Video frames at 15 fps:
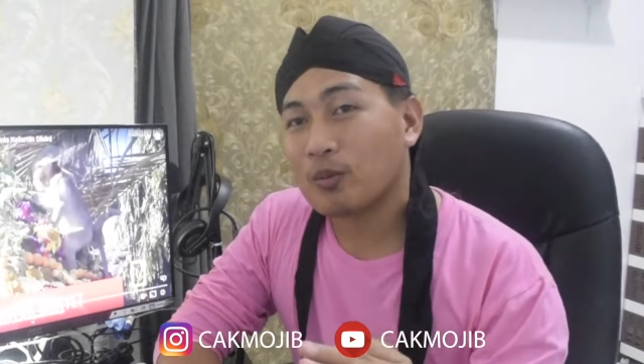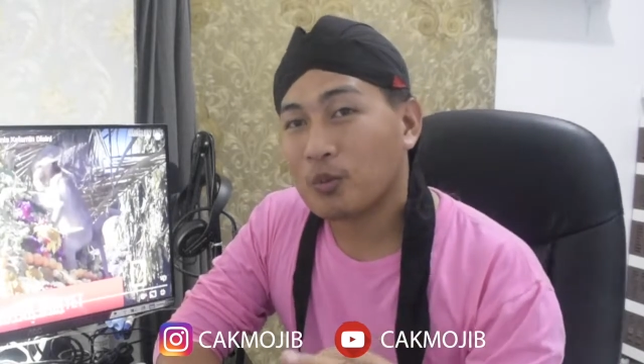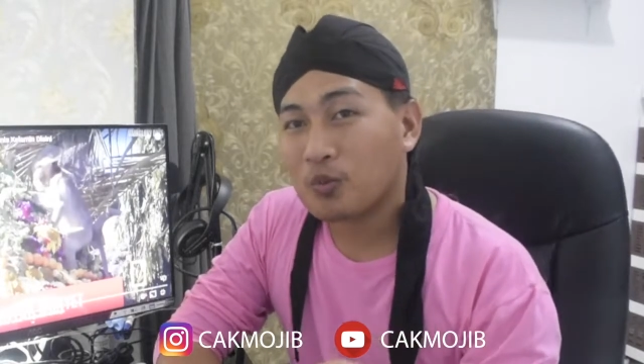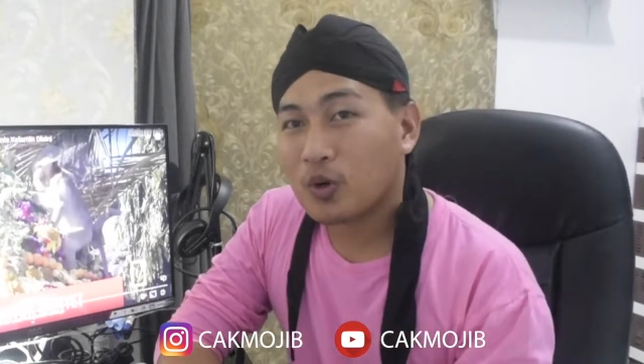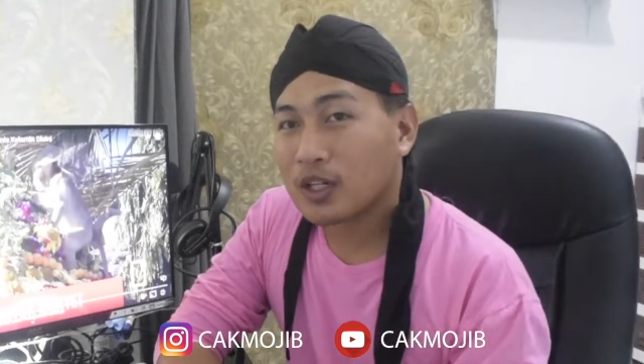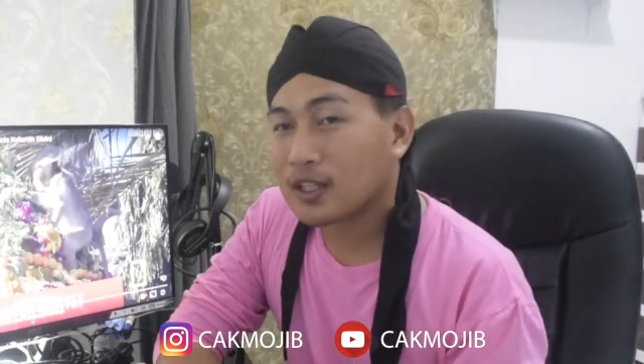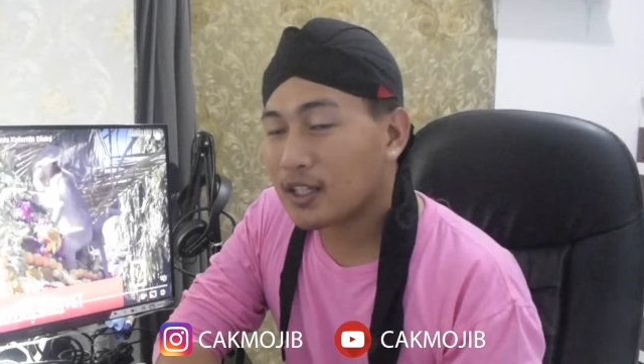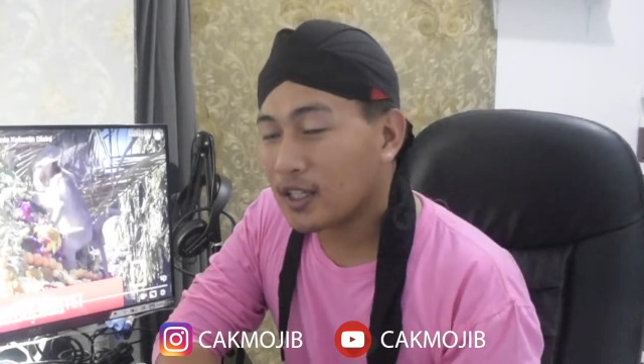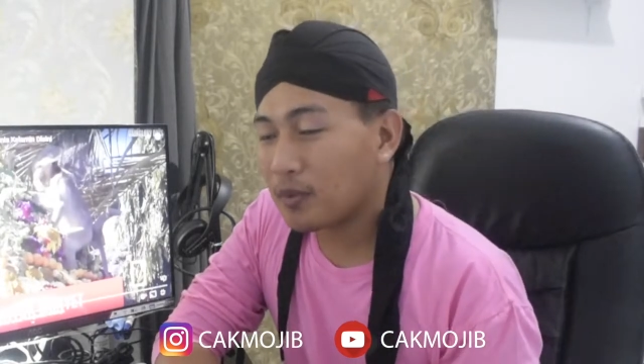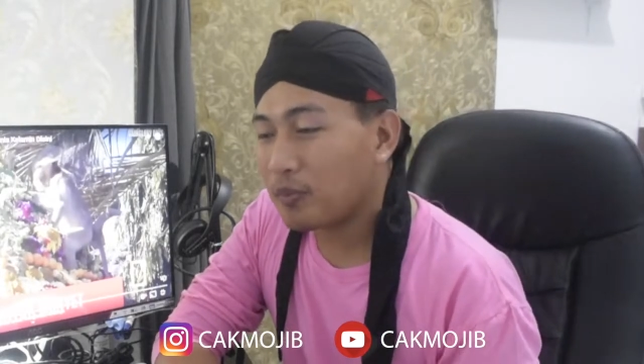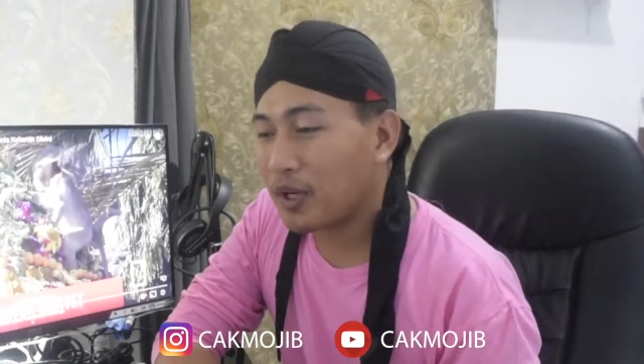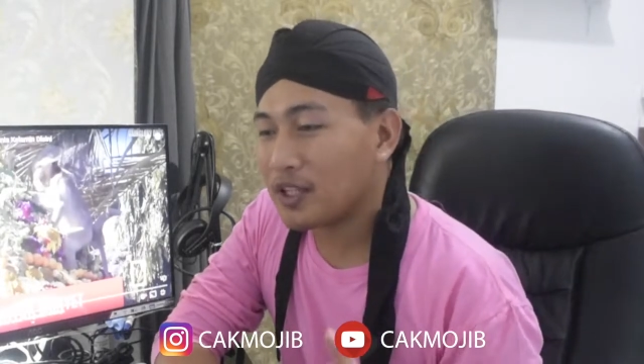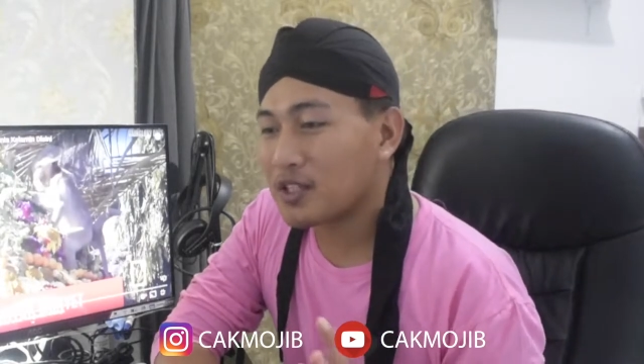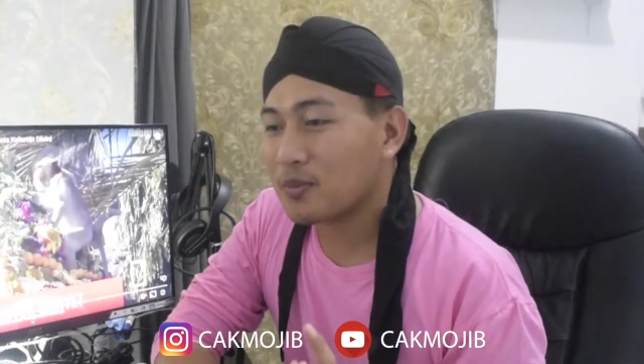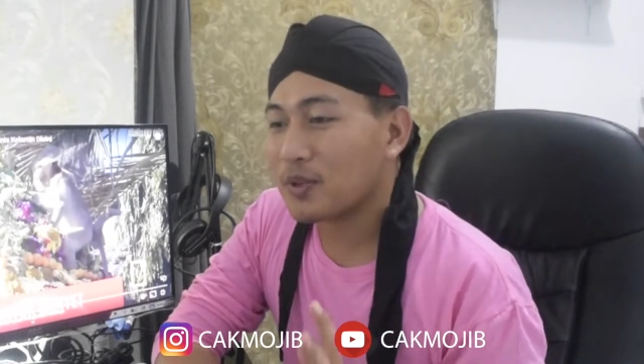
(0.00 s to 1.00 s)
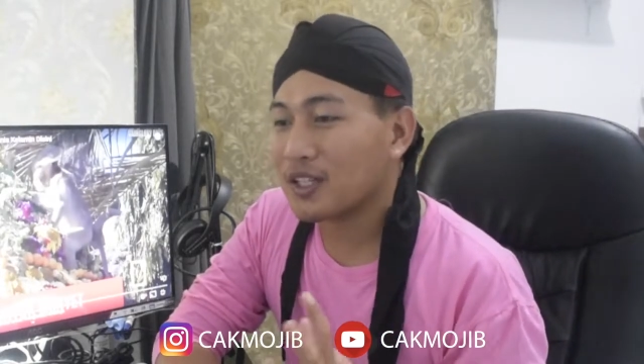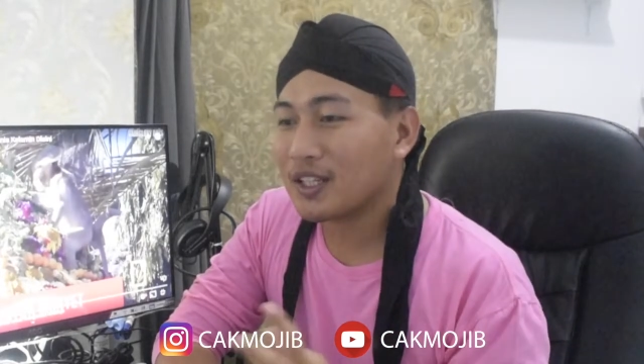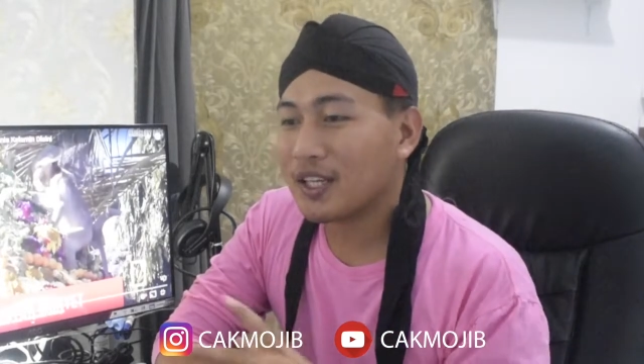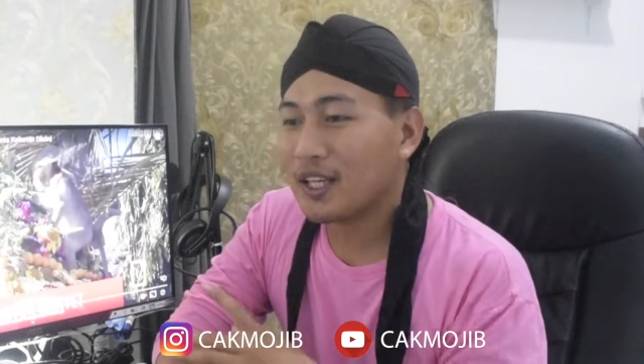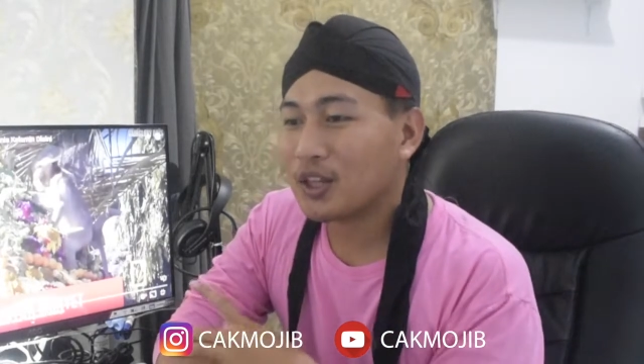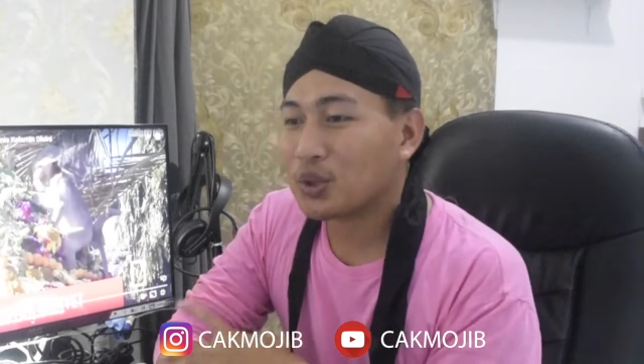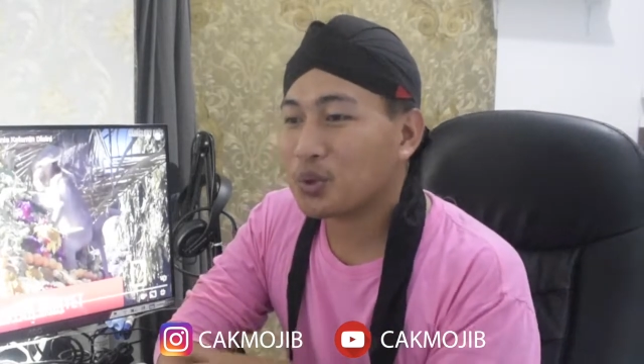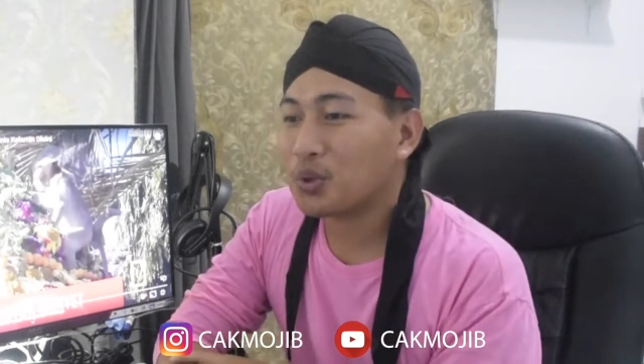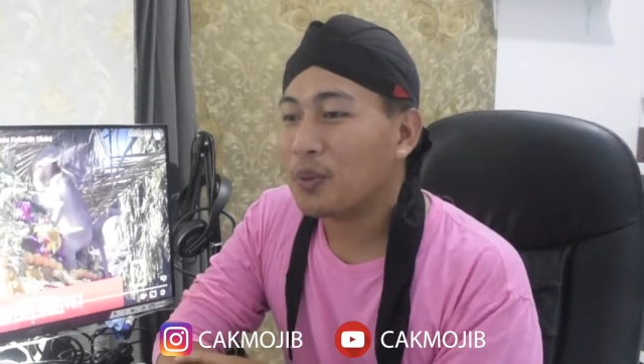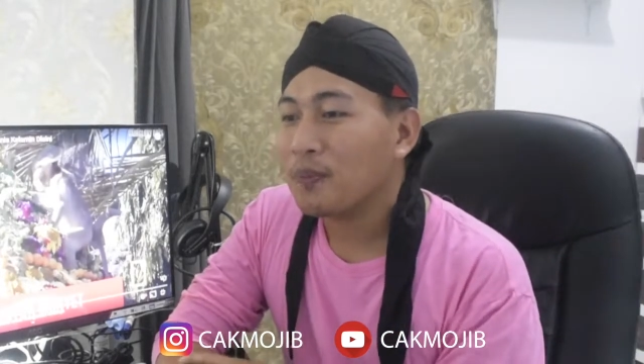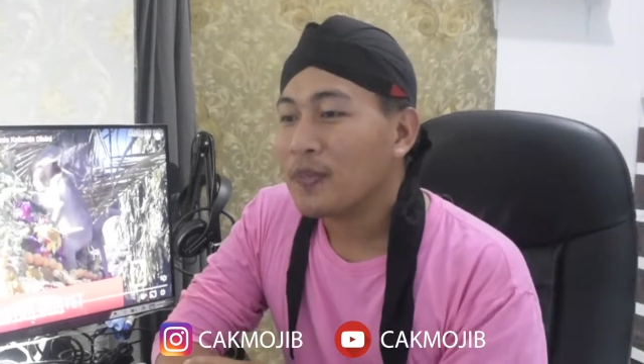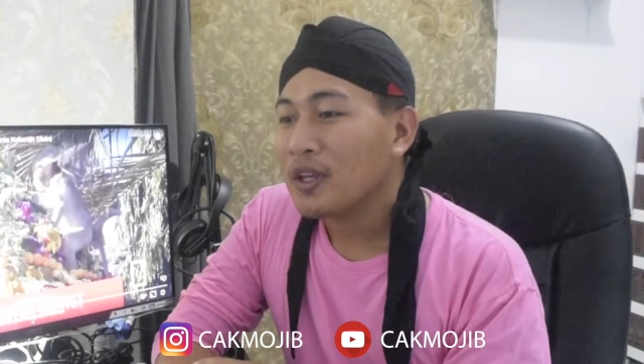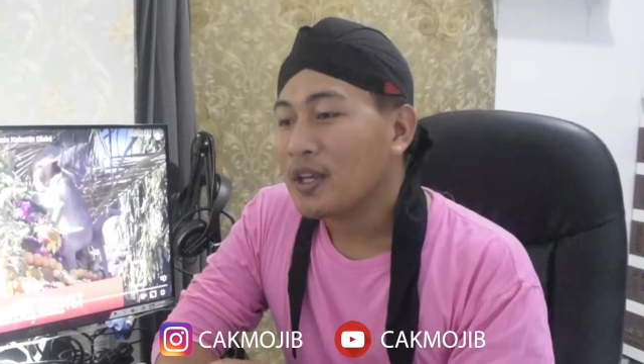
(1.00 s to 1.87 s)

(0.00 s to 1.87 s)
membuat clickbait seperti itu.